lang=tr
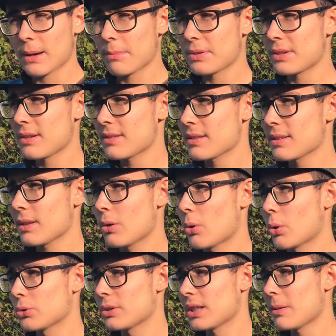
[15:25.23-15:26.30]
Kamışınızın
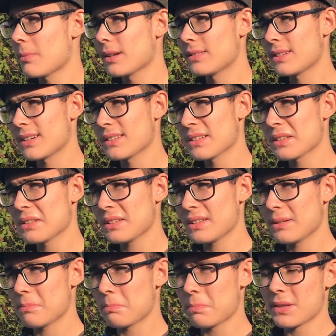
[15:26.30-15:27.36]
ortalama atarının
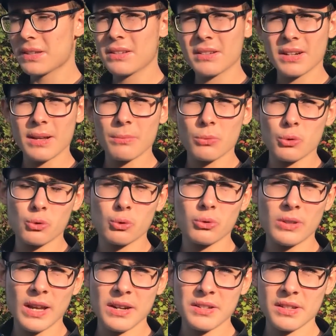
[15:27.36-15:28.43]
1-2 gram
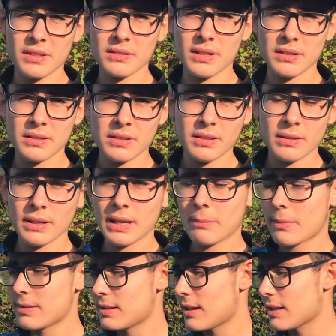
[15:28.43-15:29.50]
üstünü tercih edin dedik.
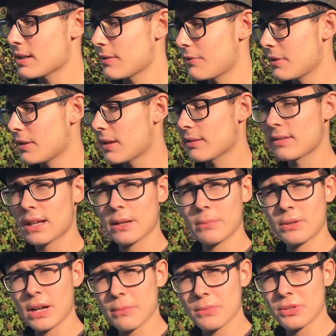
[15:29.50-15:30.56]
Mesela evet. 0.7
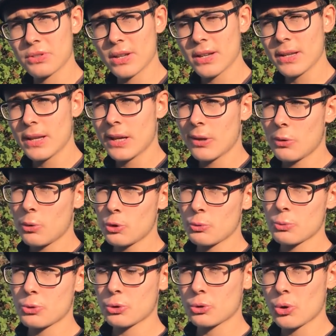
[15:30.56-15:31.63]
atarlı bir kamışta
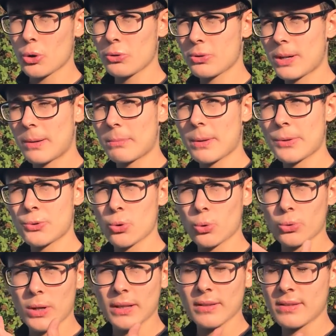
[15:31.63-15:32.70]
3,5-4 gramla
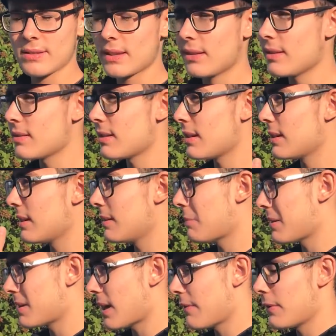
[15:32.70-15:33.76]
çok rahat istediğiniz
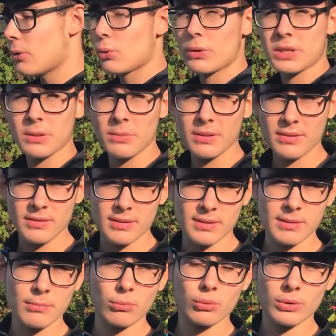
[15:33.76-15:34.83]
mesafeye
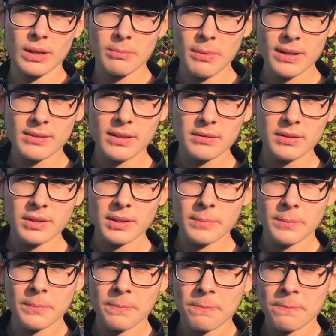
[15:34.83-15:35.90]
ulaşabilirsiniz. Bundan bahsettik.